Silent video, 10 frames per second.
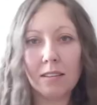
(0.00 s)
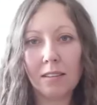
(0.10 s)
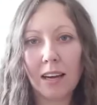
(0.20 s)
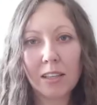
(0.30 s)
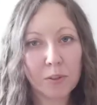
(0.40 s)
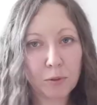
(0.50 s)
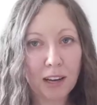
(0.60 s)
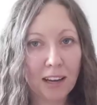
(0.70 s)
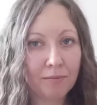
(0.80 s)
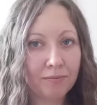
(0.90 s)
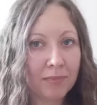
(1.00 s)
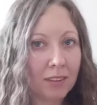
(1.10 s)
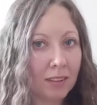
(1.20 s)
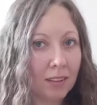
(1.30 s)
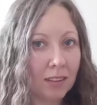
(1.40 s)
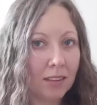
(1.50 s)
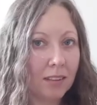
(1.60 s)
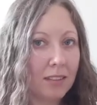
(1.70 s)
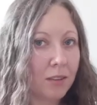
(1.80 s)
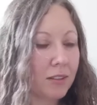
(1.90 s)
Artura
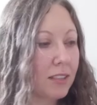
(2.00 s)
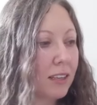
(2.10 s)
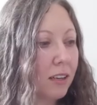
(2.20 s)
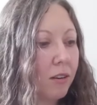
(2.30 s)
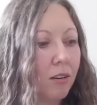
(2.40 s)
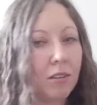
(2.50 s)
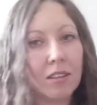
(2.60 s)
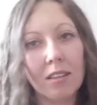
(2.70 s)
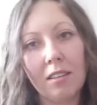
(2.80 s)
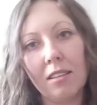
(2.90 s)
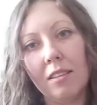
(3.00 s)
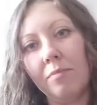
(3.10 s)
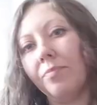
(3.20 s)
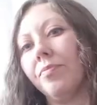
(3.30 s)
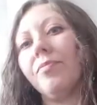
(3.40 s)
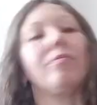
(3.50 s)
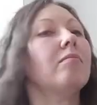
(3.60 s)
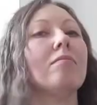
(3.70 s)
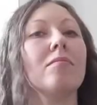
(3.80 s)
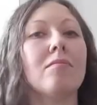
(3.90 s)
Ceryjskiego i
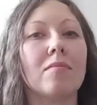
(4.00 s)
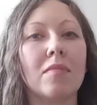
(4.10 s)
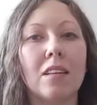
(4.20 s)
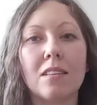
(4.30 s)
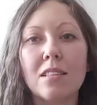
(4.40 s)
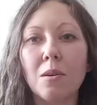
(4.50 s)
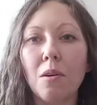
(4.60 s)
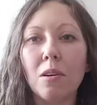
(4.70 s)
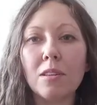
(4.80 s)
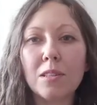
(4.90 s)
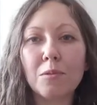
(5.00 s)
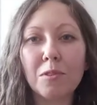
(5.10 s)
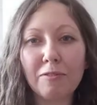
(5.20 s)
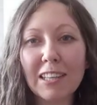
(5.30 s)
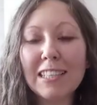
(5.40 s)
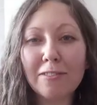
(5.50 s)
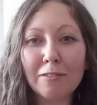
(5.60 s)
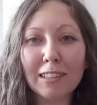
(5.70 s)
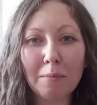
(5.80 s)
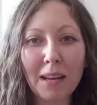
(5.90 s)
mm, są, są to właśnie
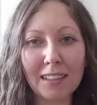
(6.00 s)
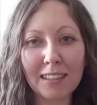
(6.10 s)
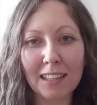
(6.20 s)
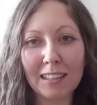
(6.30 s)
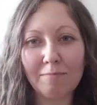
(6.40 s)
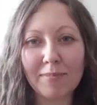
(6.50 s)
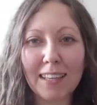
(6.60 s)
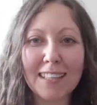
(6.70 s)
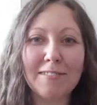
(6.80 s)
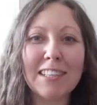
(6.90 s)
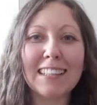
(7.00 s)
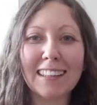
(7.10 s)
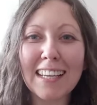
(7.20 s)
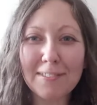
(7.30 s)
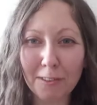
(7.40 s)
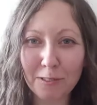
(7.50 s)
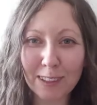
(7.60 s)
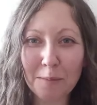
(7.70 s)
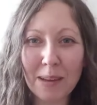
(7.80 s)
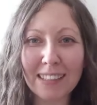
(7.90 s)
fundamenty. Teraz właśnie ta nazwa
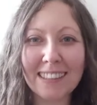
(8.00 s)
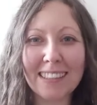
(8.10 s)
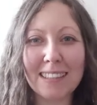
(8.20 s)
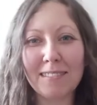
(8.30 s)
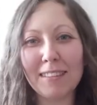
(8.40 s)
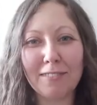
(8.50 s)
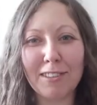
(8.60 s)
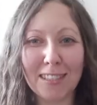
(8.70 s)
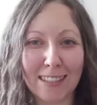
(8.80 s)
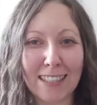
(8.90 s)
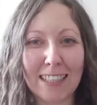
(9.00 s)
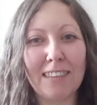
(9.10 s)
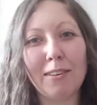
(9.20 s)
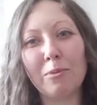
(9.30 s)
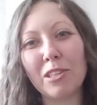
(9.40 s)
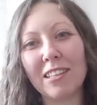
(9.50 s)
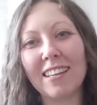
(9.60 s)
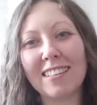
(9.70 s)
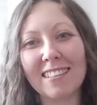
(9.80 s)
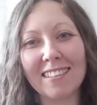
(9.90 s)
fundamenty, właśnie nie wiem, czy
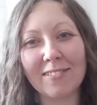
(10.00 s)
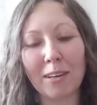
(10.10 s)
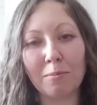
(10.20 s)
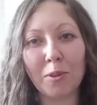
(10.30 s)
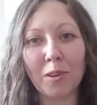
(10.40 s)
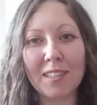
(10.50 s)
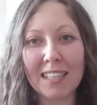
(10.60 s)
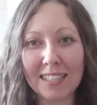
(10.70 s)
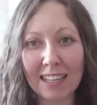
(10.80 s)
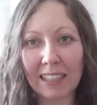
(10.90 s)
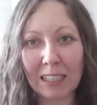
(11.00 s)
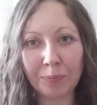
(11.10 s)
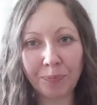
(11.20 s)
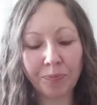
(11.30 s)
jest Wam do końca znana.